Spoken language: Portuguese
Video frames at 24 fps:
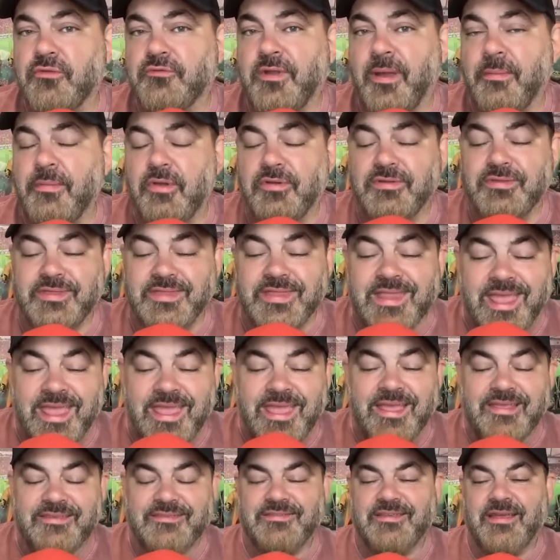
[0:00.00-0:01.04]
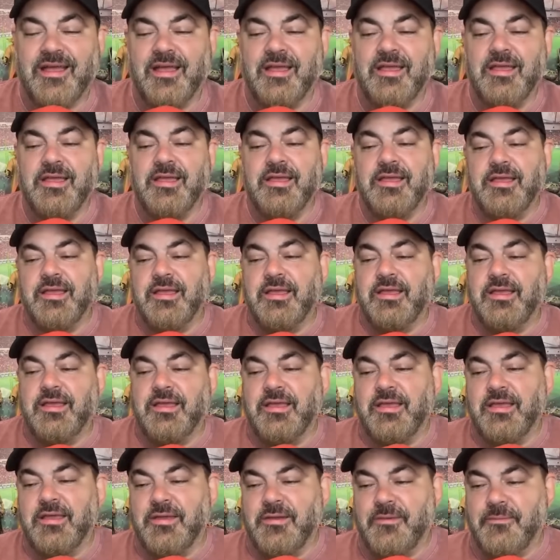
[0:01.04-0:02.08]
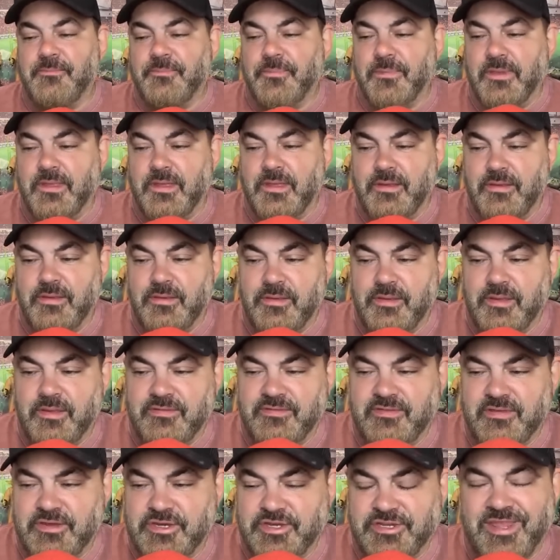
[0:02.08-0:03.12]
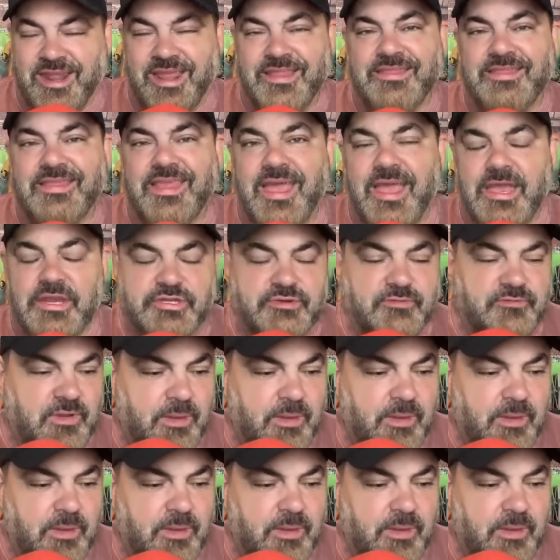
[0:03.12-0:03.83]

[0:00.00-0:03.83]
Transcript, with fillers: O Flamengo tem essa, é, é essa estratégia.